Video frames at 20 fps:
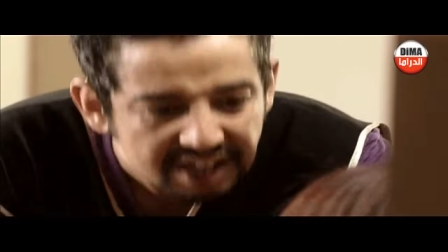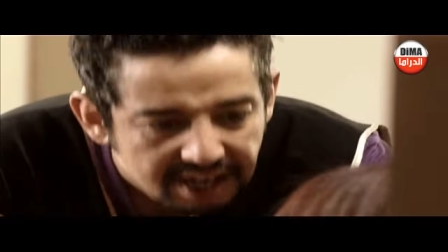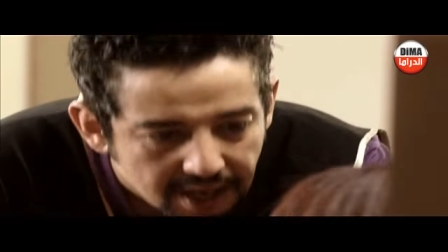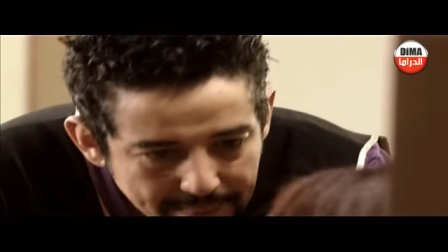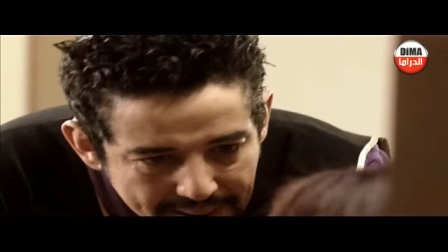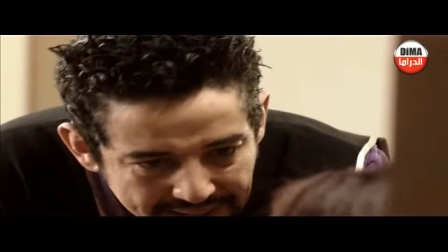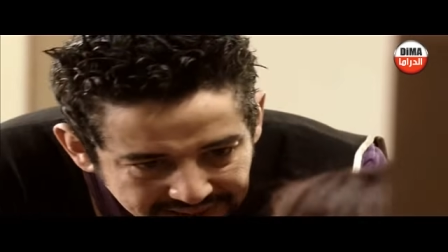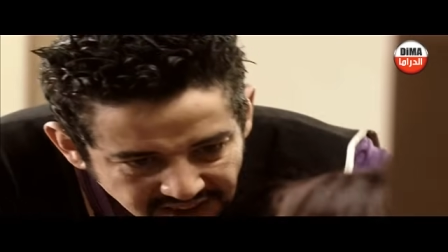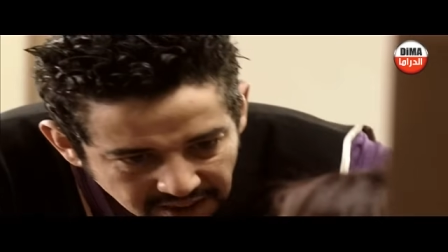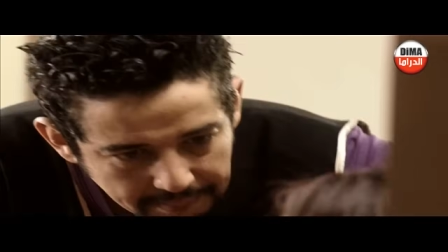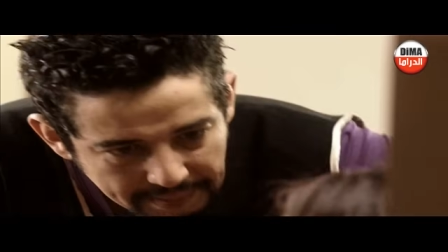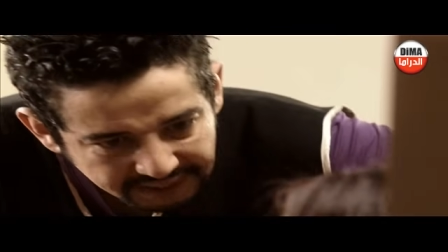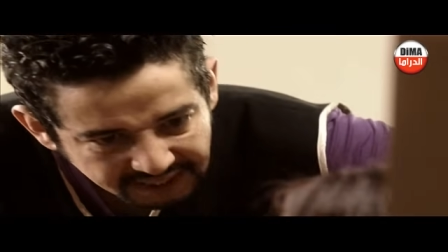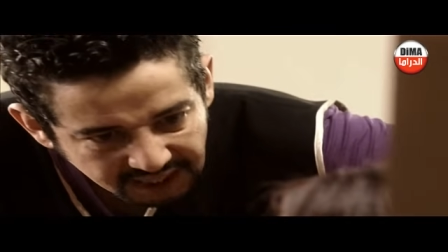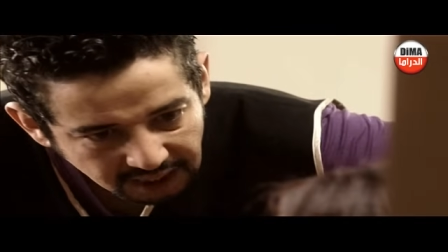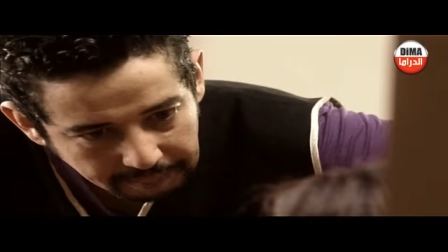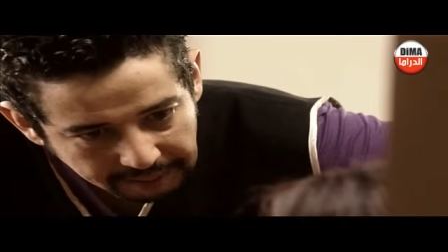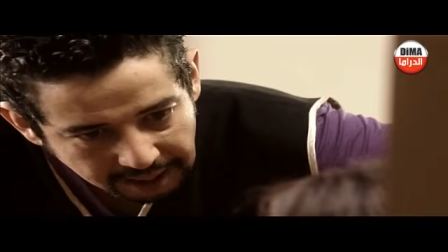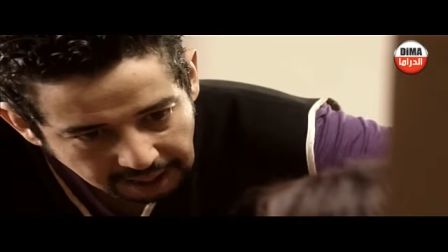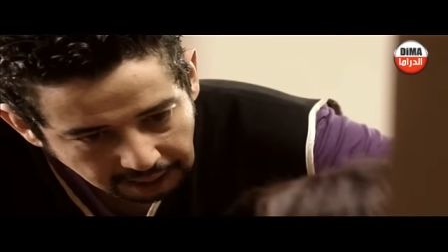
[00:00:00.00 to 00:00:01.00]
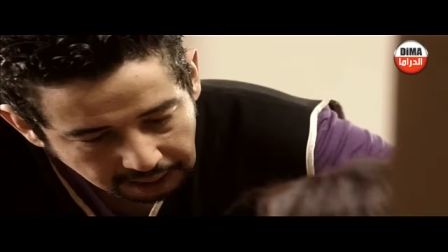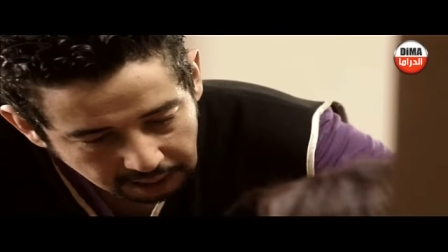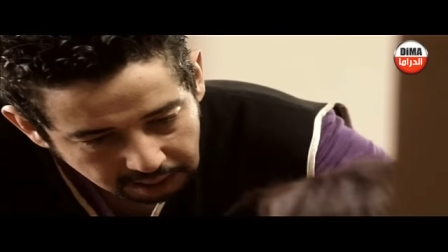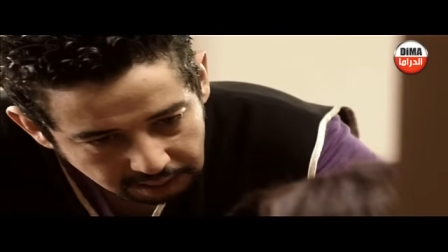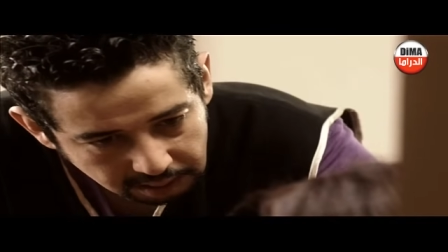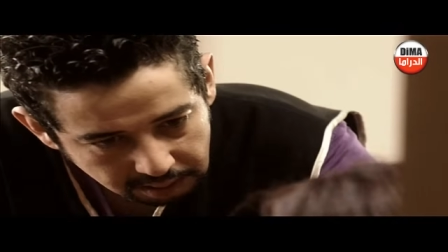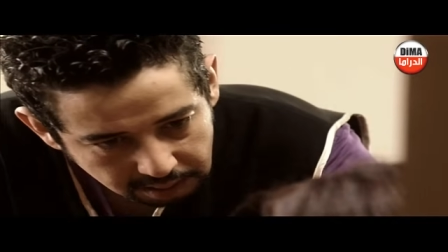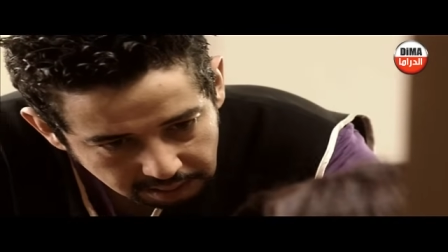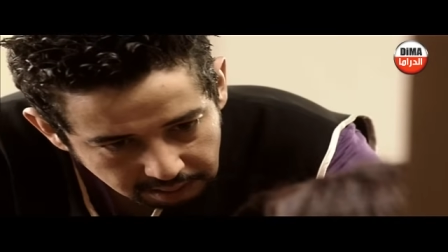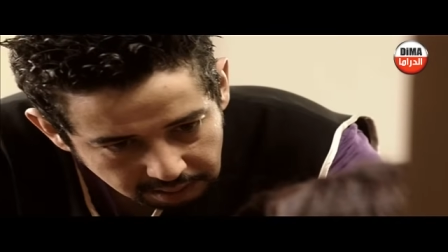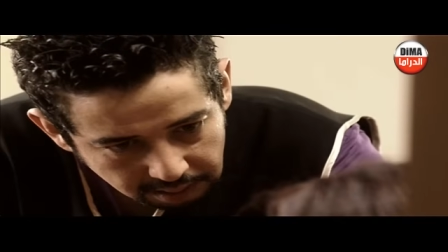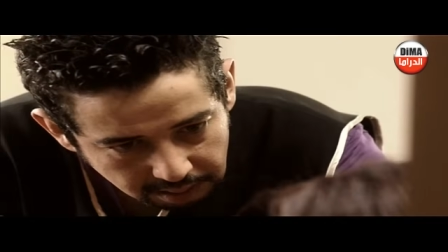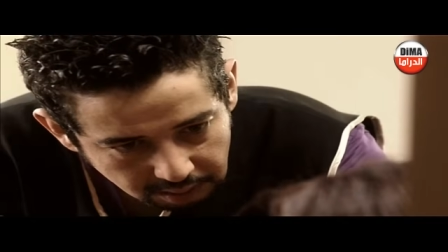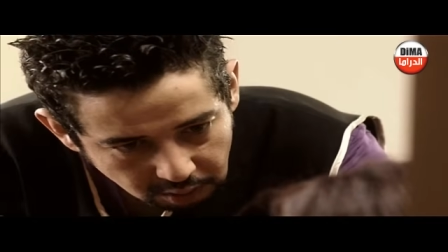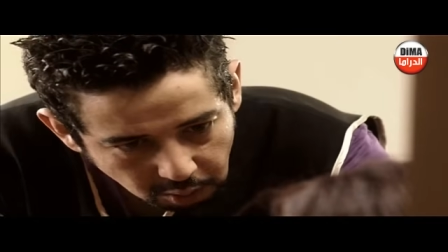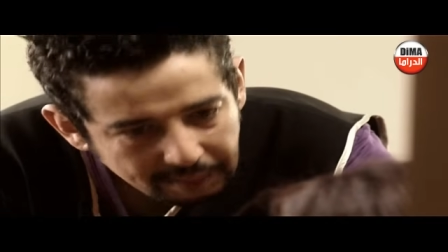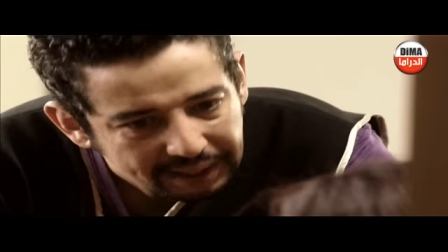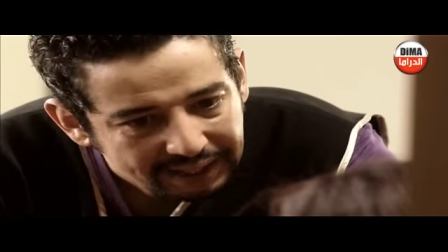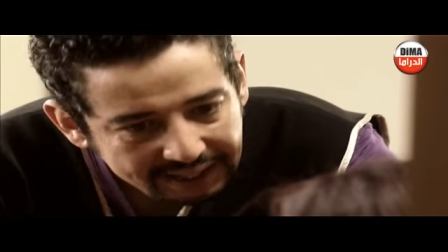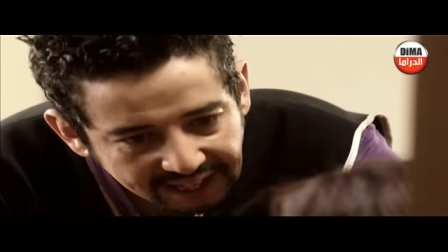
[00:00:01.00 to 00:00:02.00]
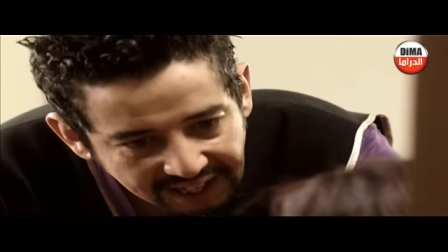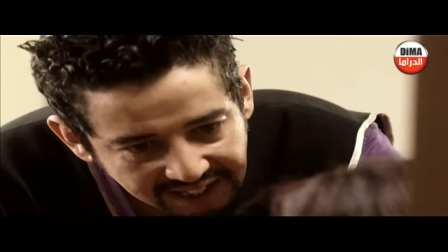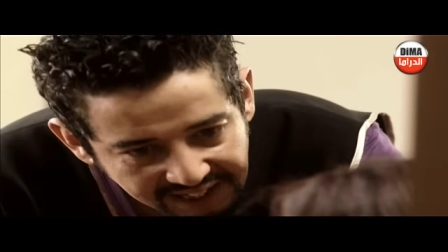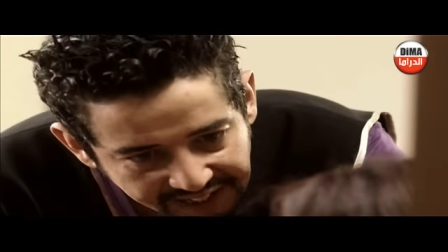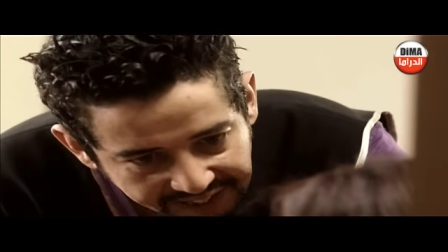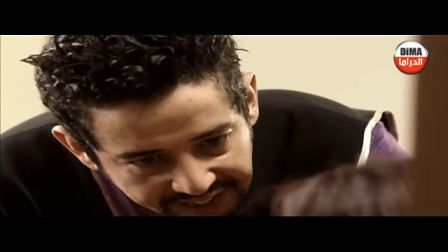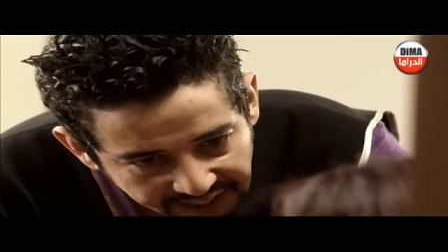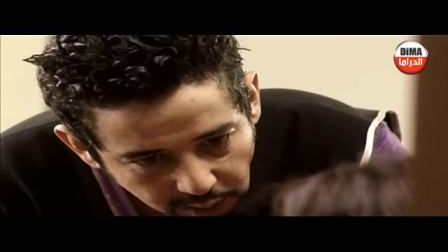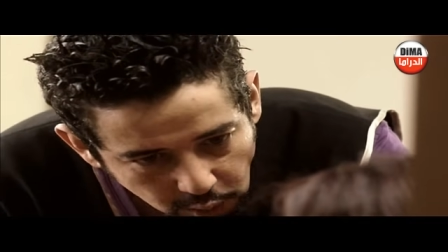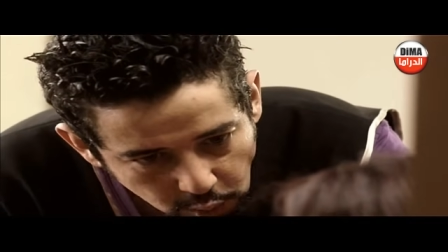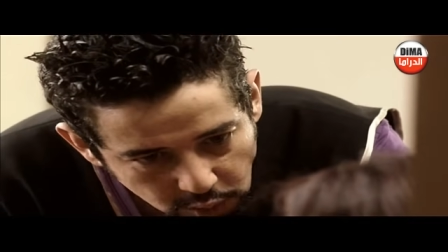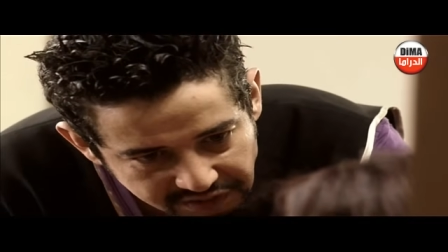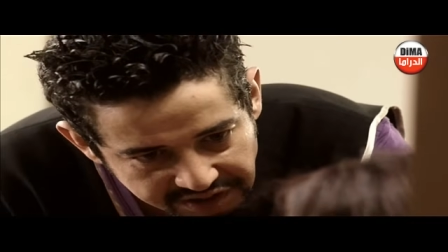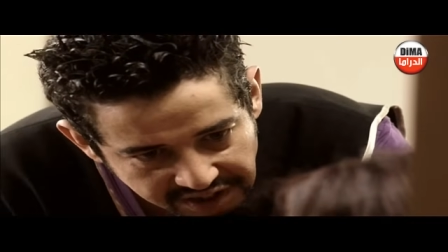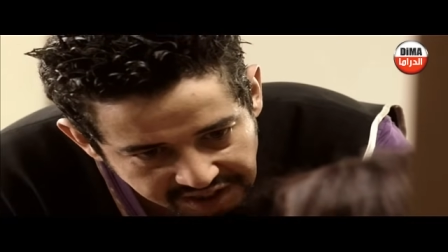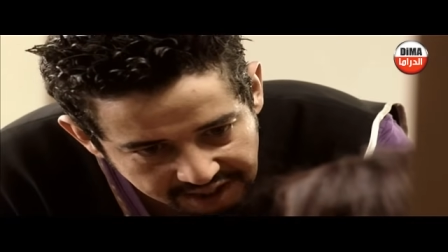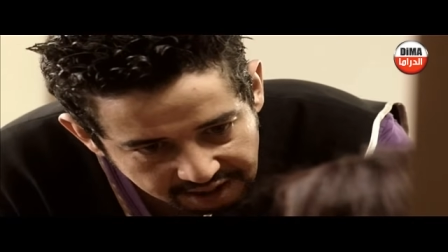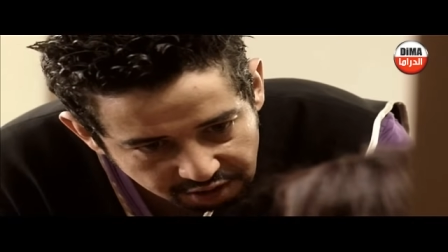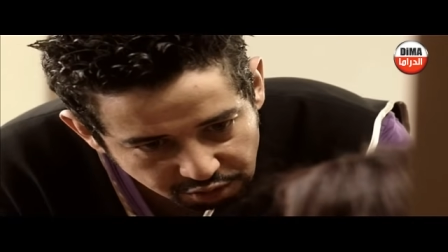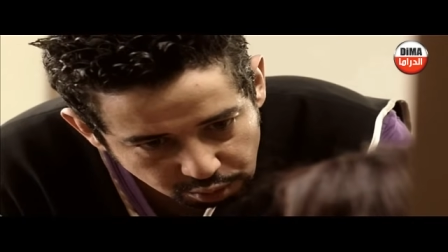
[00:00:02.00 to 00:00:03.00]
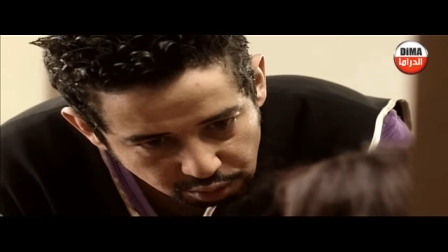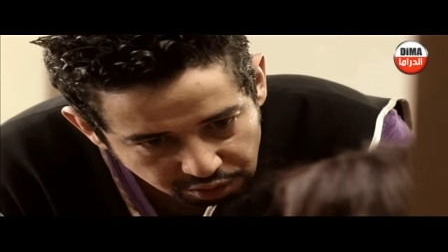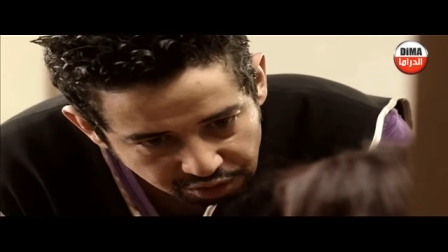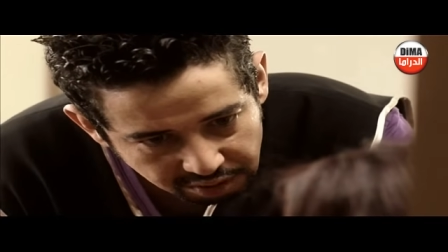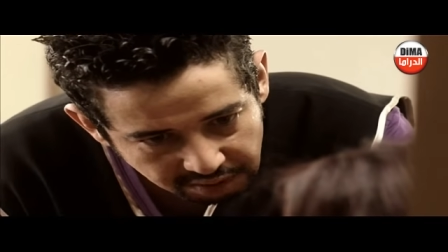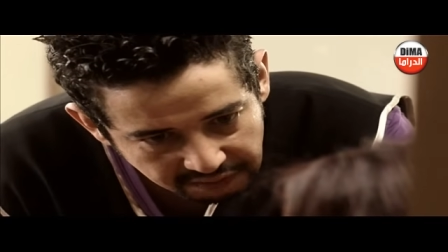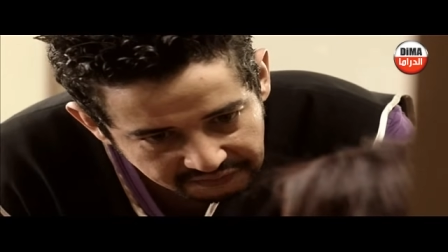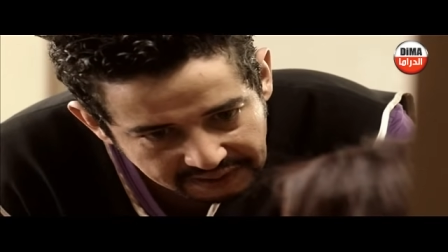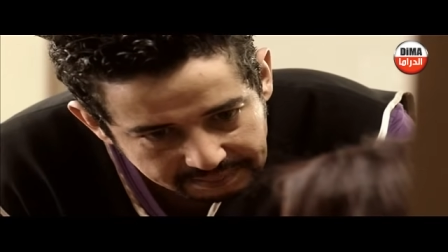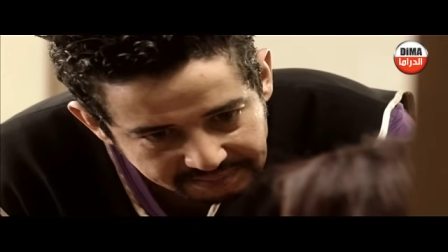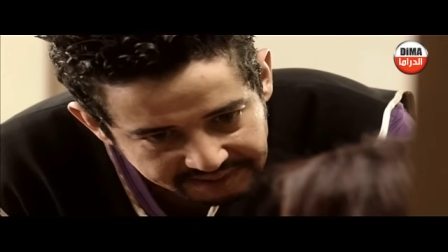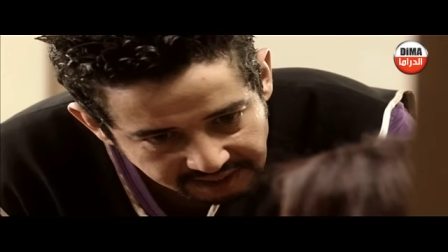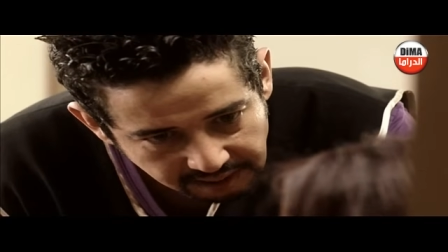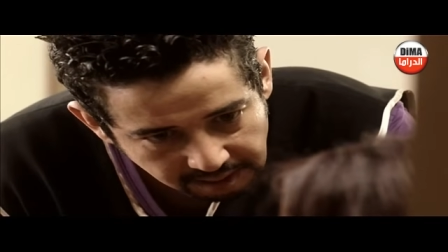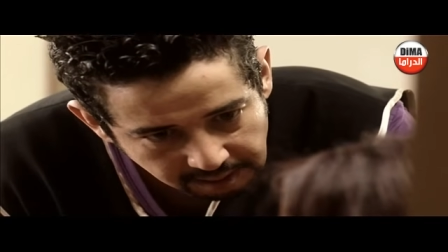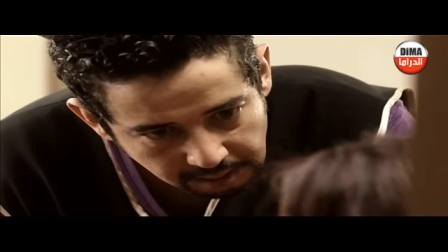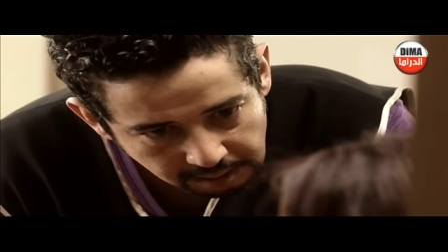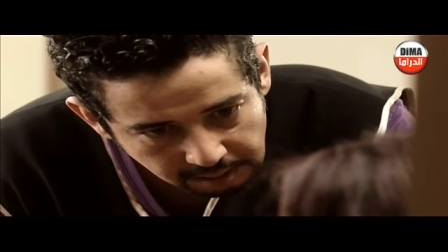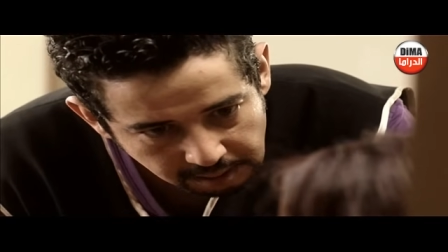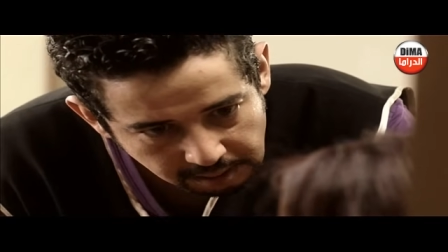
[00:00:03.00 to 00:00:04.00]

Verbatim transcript: حتى انا ما عندي ما ندير بها وبارك عليه غير لغتي هي جوج فهمتي